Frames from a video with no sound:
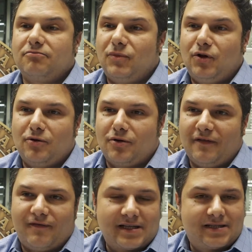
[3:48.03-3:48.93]
non
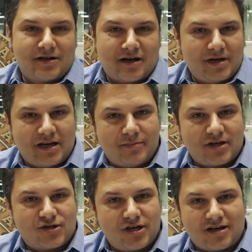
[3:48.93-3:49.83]
inflazionabile a
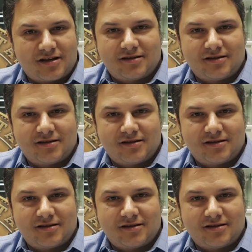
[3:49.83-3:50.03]
piacere